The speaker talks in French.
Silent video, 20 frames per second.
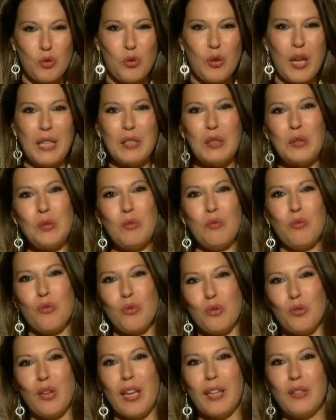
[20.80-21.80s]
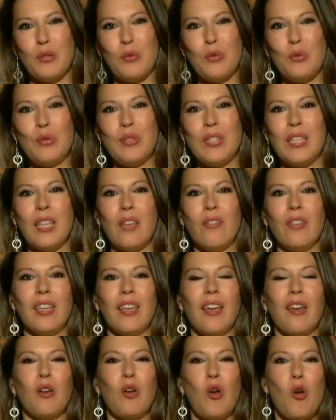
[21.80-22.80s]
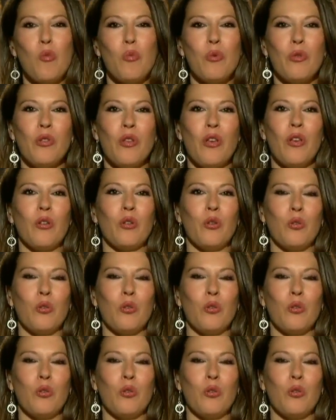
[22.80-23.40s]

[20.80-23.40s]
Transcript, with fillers: Bonjour à toutes, bonjour à tous. C'est avec un grand bonheur